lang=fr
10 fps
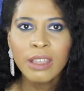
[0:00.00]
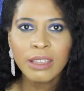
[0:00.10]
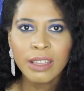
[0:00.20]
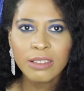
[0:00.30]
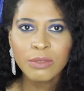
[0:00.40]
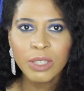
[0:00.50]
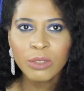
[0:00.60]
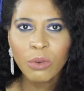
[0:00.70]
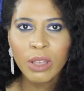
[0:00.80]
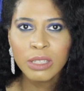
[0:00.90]
Case
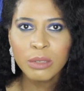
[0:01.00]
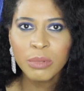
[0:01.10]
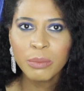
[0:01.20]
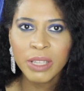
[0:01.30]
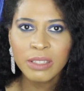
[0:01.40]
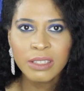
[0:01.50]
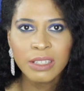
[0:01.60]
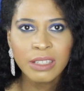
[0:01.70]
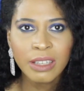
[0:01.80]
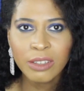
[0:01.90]
23, lip
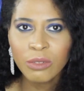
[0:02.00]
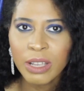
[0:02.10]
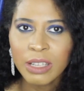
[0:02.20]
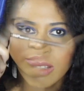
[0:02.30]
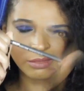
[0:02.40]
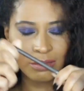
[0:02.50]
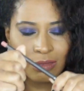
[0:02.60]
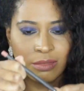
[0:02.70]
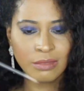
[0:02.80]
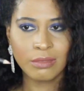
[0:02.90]
pencil crayon à lèvres
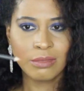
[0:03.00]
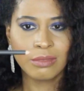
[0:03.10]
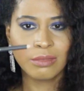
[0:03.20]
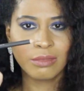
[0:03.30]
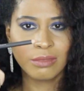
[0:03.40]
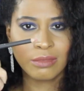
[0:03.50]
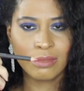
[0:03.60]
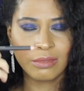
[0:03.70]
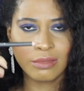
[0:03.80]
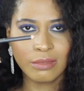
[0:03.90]
Boldy Bear,
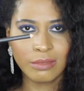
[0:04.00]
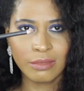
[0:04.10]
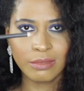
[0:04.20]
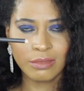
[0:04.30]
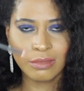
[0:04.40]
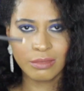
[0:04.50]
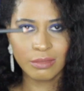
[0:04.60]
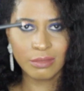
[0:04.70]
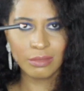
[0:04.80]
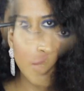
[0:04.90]
18 euros.
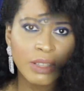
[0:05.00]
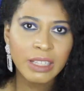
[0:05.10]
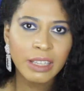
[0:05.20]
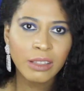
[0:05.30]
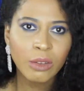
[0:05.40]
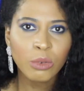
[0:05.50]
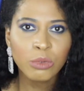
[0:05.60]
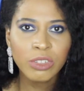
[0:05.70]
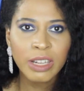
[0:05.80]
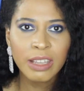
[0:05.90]
Case 24,
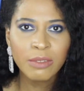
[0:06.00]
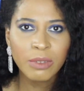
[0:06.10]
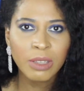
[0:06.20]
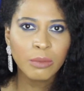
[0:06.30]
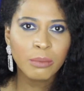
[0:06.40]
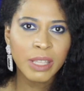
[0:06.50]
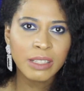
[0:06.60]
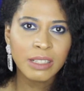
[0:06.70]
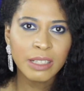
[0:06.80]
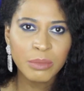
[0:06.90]
rouge à lèvres
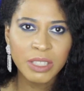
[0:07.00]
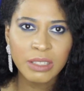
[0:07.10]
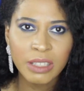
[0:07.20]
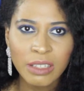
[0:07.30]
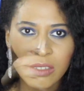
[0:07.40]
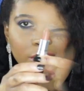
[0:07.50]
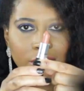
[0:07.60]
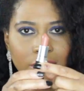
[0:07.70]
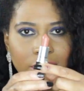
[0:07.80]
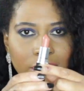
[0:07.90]
Matte Lipstick
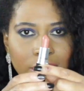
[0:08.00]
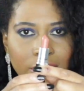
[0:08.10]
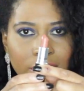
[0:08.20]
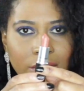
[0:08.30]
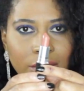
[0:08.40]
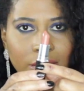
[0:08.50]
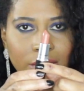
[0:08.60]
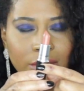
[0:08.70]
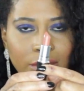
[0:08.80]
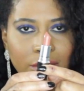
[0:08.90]
Velvet Teddy,
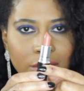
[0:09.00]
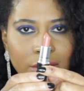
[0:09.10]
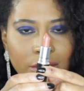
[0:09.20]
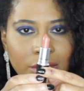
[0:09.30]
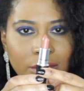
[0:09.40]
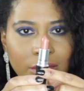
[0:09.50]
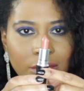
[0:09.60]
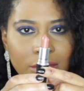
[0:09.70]
20 euros.